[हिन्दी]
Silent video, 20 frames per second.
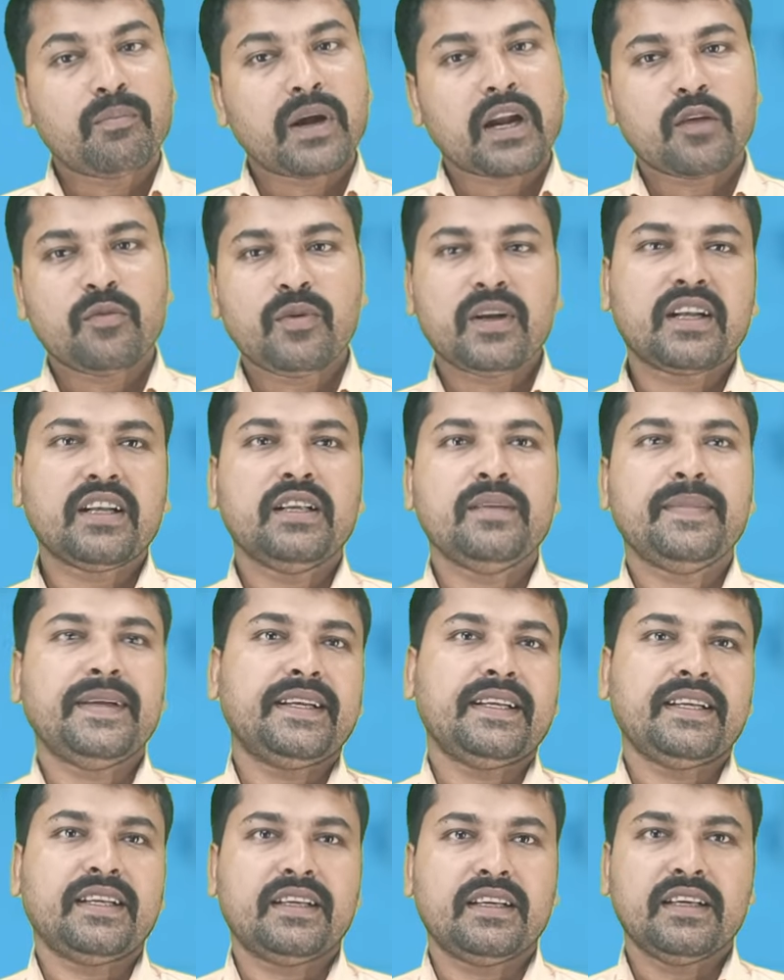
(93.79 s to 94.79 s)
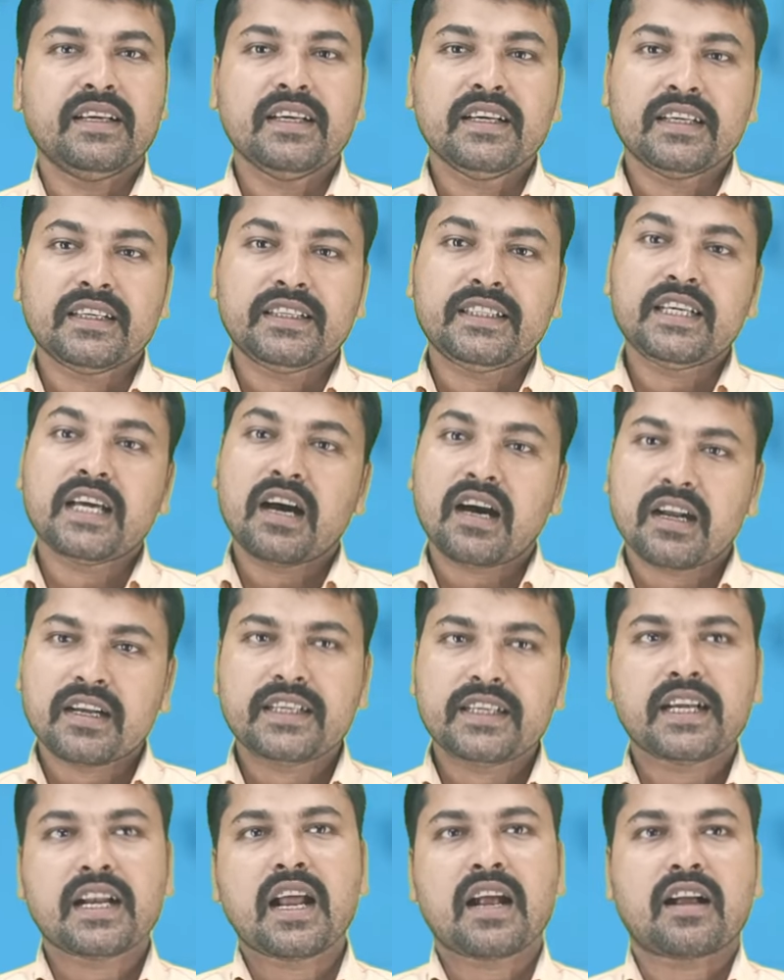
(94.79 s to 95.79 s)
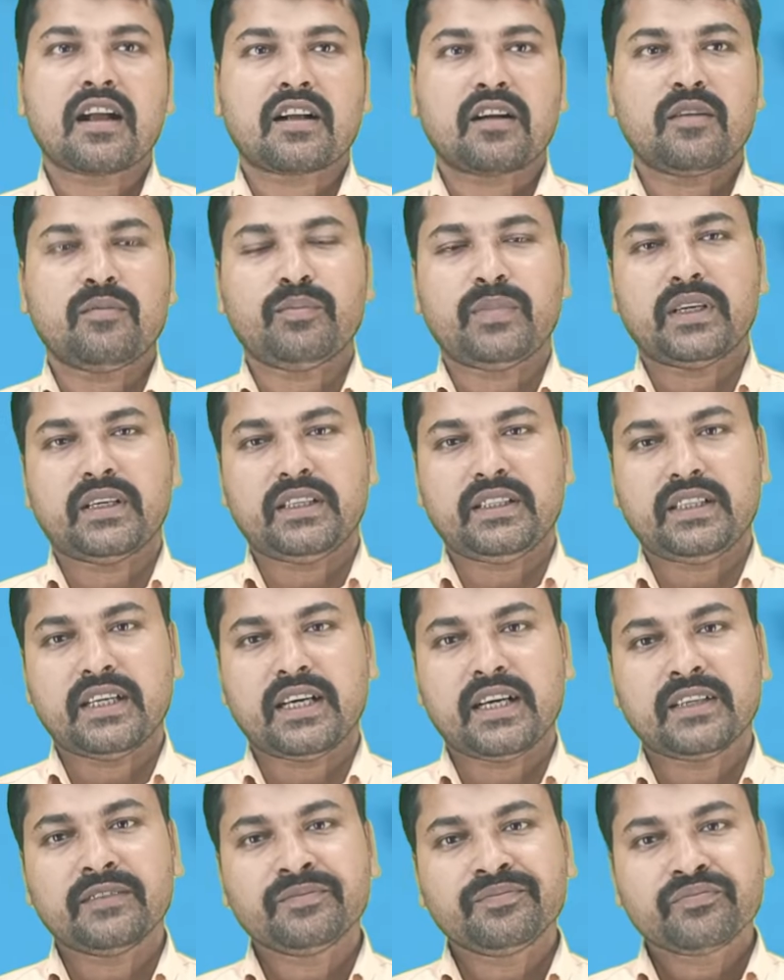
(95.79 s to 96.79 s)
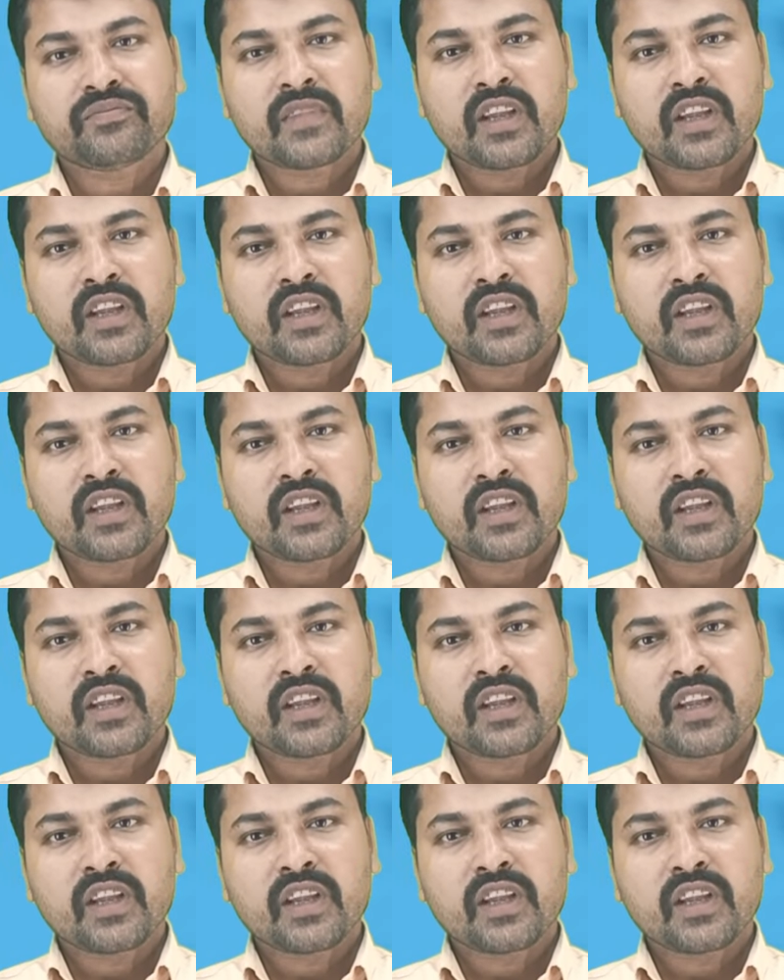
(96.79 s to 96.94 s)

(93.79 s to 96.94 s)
प्राइवेट लिमिटेड ये हरियाणा का कंपनी था